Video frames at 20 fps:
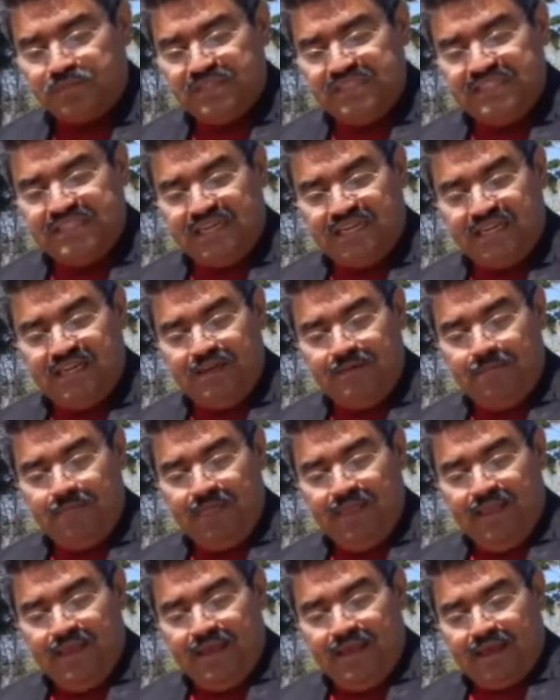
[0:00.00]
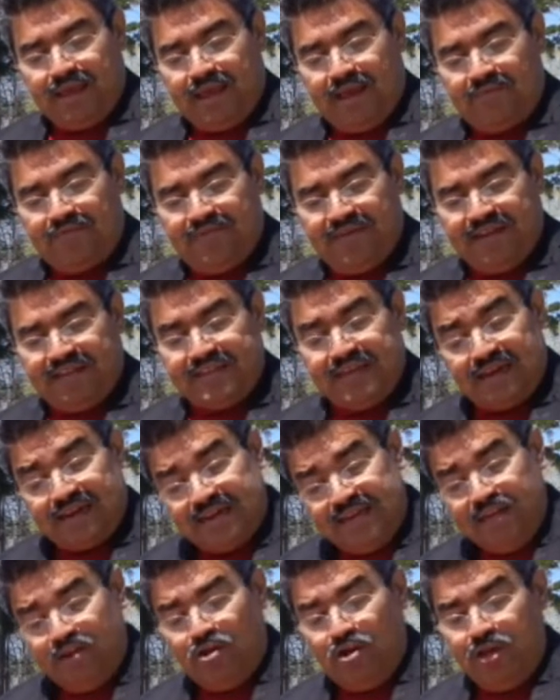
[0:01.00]
dice aquí, que afecta a
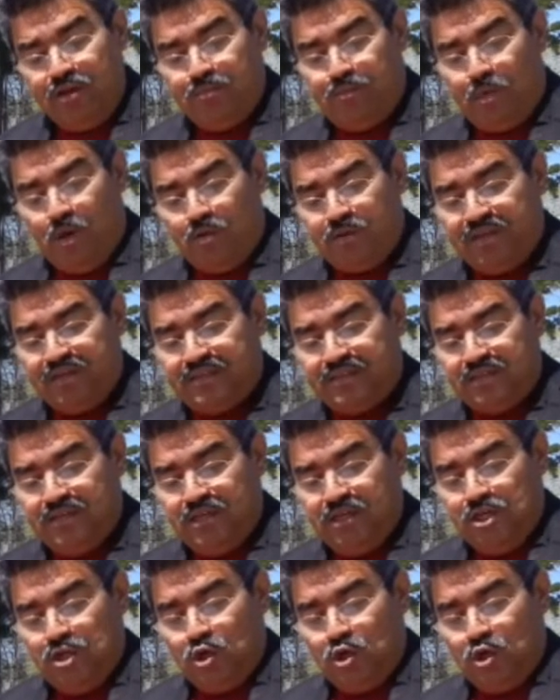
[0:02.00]
ricos y pobres,